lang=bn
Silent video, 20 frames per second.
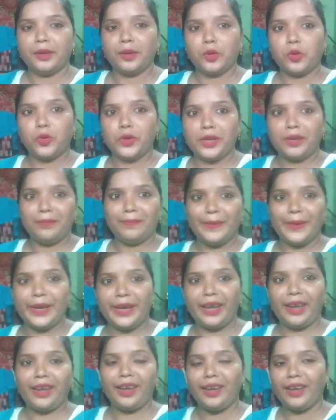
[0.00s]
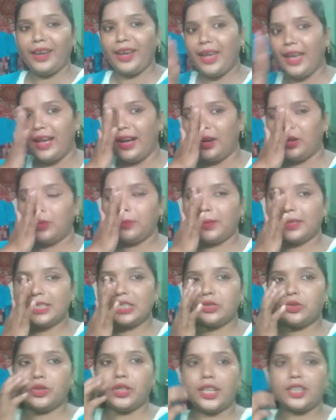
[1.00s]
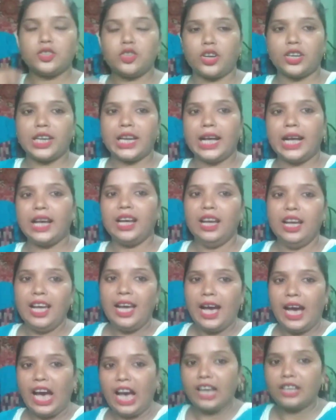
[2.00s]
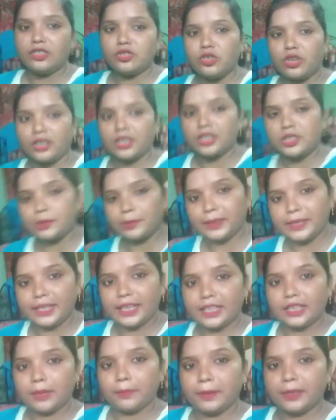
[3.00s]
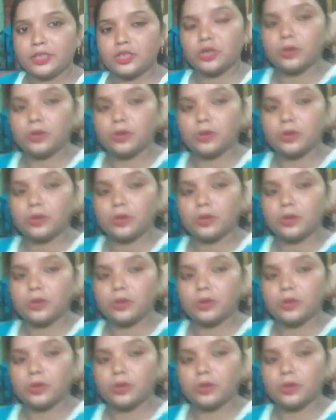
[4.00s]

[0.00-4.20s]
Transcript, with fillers: গুড ইভিনিং এখন বাজে সন্ধ্যা ছটা আজ ছটার সময় দেখতে পাচ্ছ